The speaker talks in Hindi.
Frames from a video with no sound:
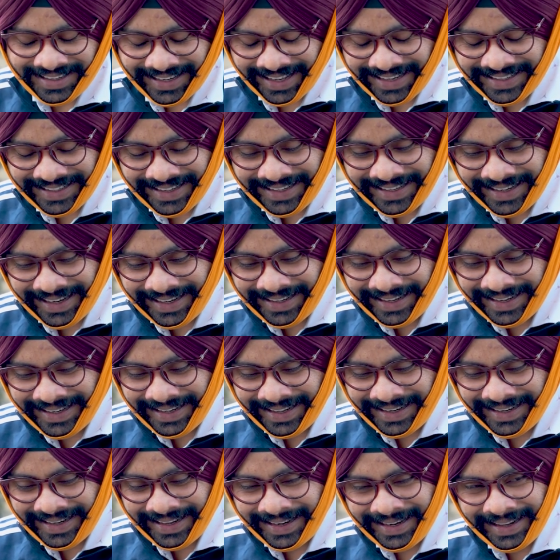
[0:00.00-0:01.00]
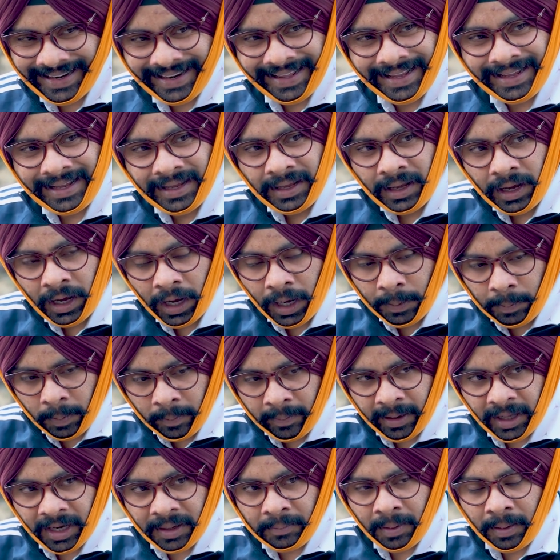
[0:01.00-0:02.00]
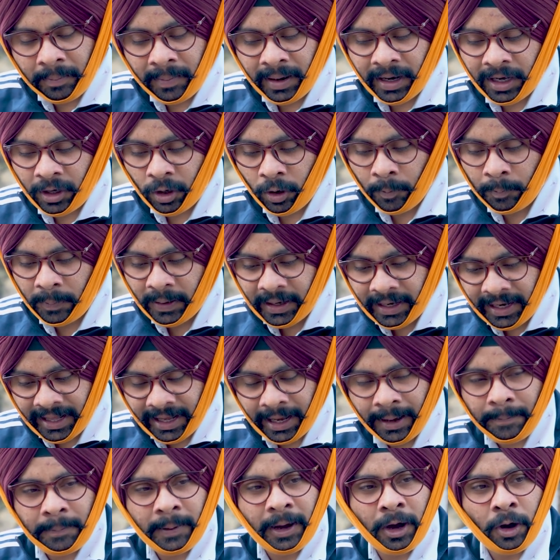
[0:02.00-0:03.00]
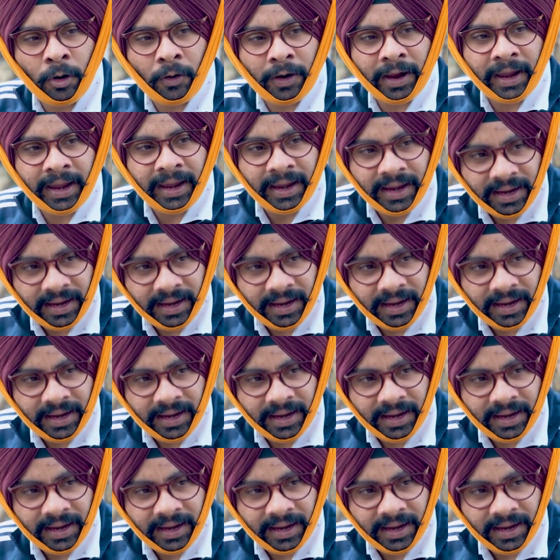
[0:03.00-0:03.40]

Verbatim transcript: नहीं नहीं नहीं नहीं नहीं नहीं आप हमारे मेहमान हो पहले आप खाओगे